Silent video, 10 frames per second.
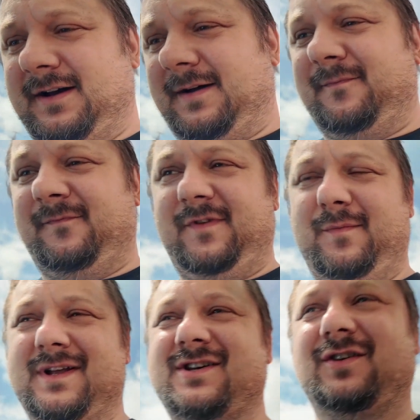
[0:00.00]
Ähm, wie
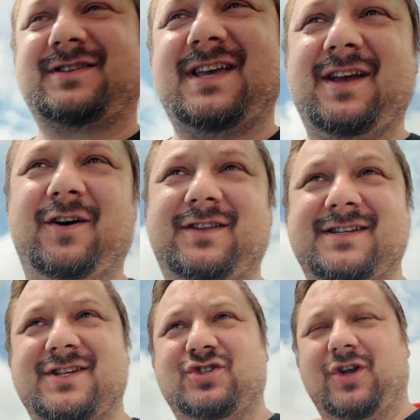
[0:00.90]
man jetzt gerade gesehen hat,
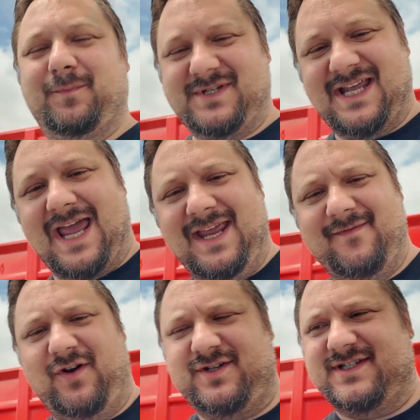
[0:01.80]
es ist schon ein bisschen
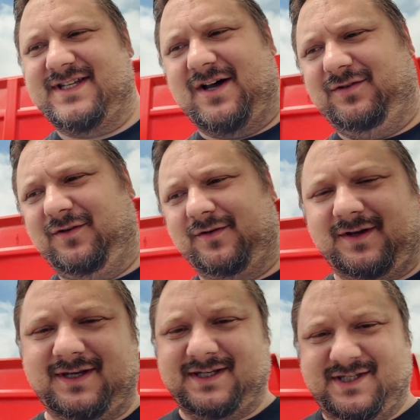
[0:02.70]
eingewachsenes Auto.
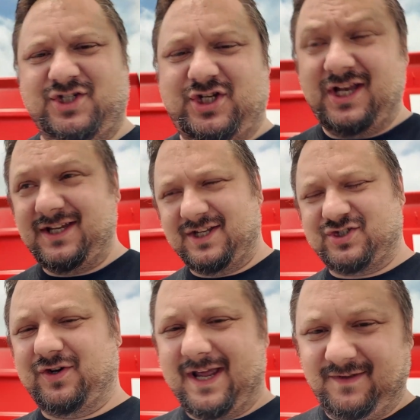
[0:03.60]
Es steht jetzt
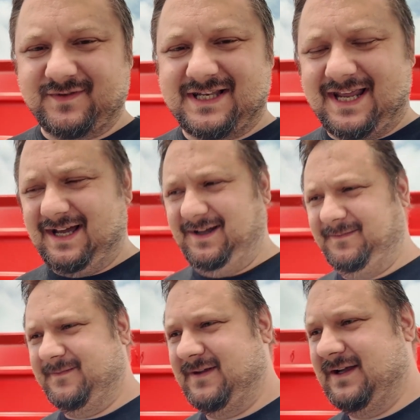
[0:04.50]
schon etwas länger.
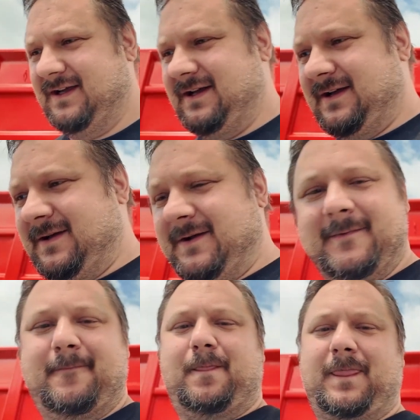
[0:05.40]

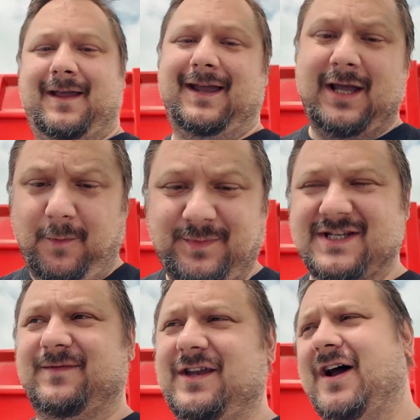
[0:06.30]
Ich habe
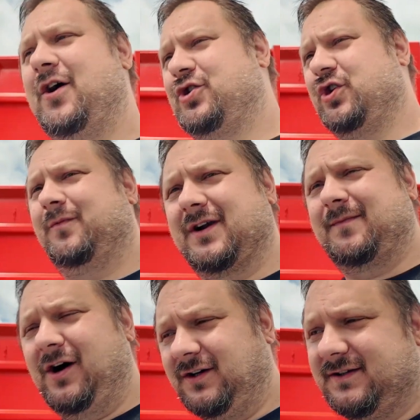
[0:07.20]
das Video auch schon mal
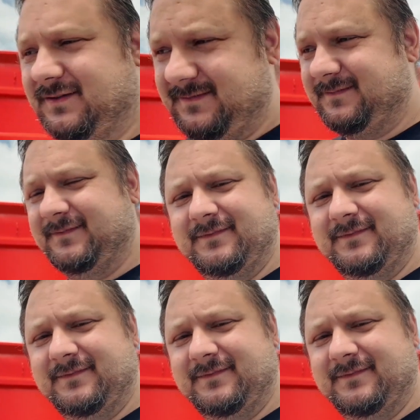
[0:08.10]
gemacht.